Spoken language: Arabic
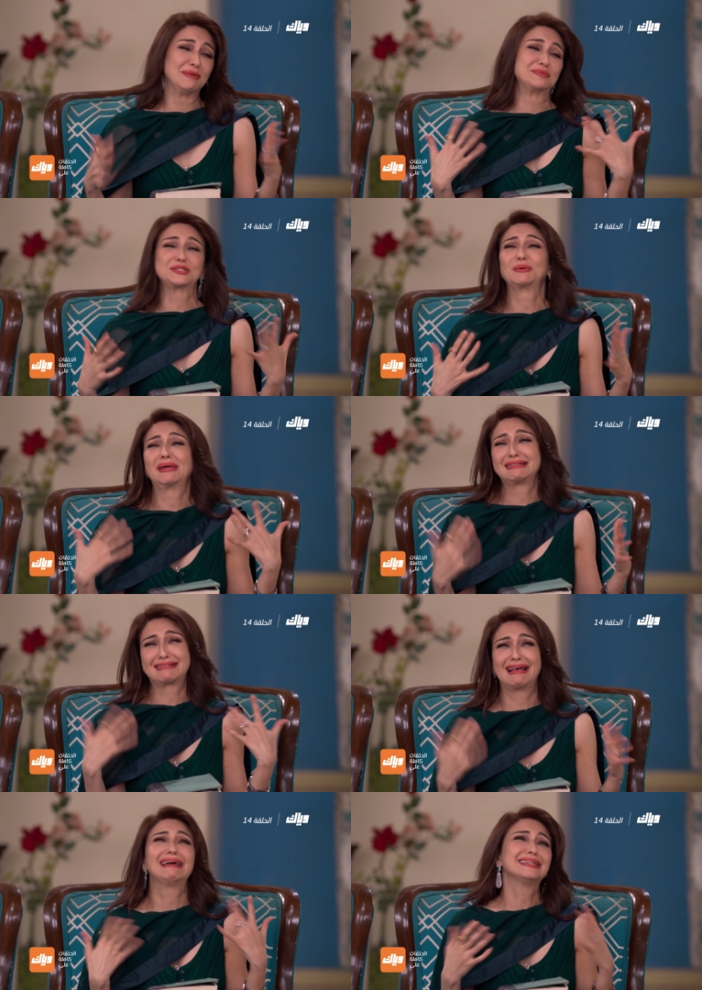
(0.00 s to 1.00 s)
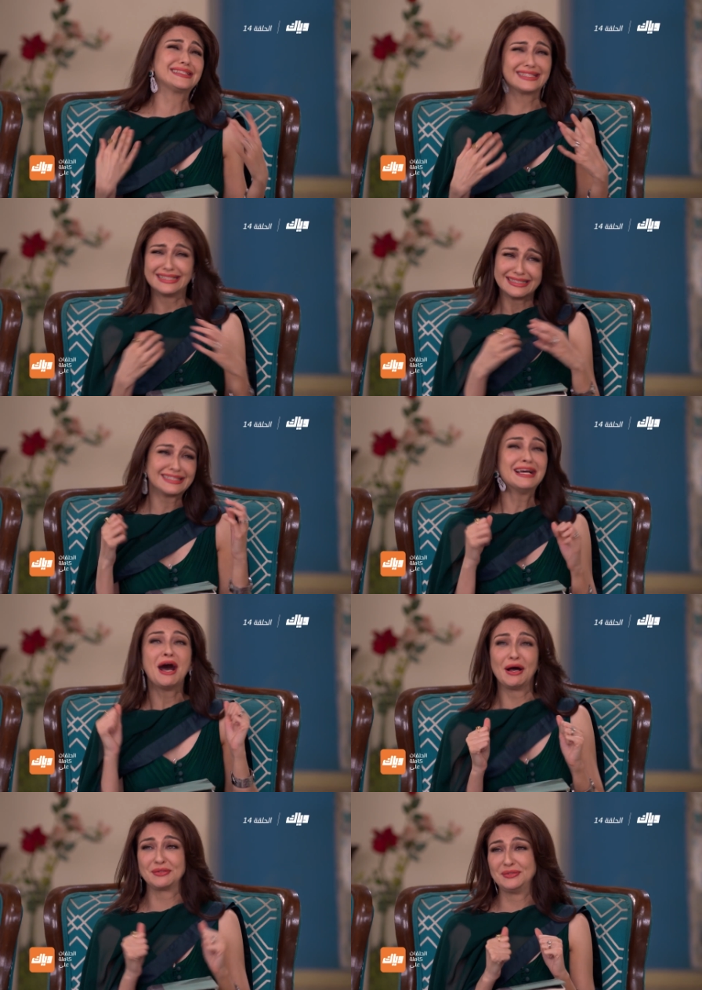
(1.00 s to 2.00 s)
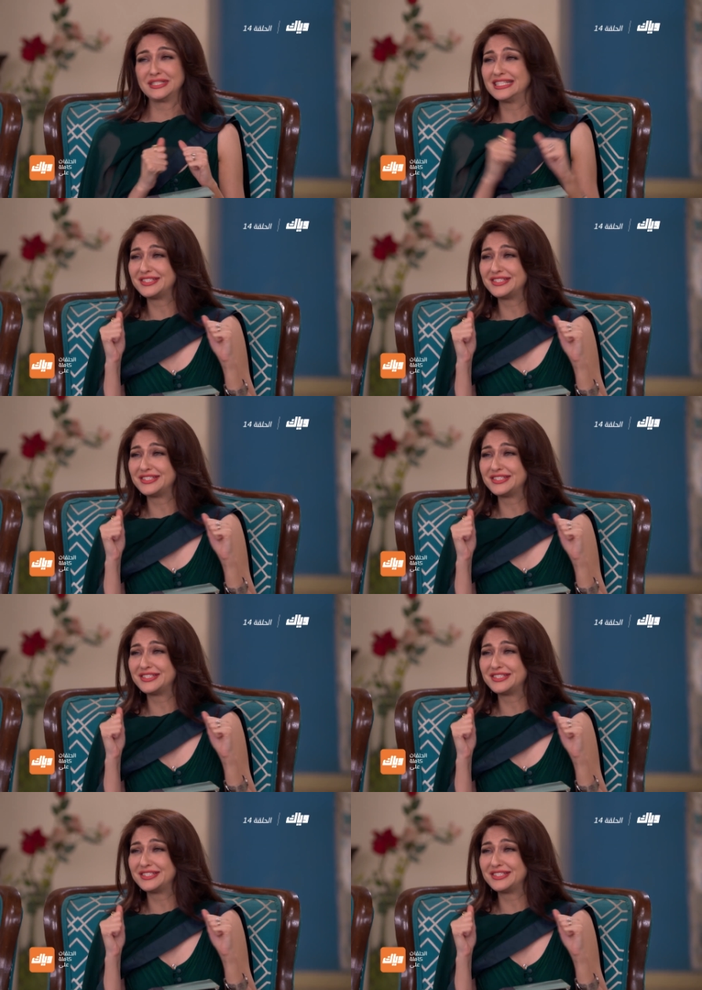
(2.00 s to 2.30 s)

مفاجأة حلوة قوي أنجوري طلعت